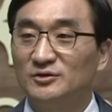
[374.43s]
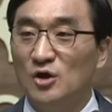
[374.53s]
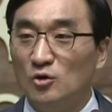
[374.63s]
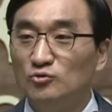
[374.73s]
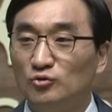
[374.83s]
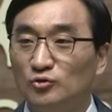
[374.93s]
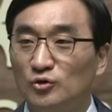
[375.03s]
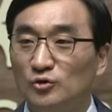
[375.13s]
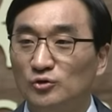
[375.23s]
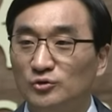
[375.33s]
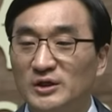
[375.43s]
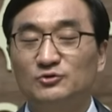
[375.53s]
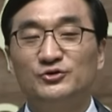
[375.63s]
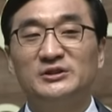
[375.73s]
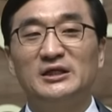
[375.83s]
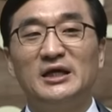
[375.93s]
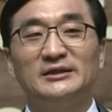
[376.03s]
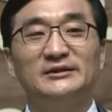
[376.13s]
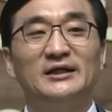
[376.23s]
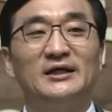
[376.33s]
영웅으로의 출생이
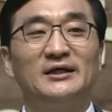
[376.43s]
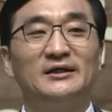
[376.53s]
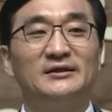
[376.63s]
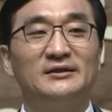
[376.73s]
아니라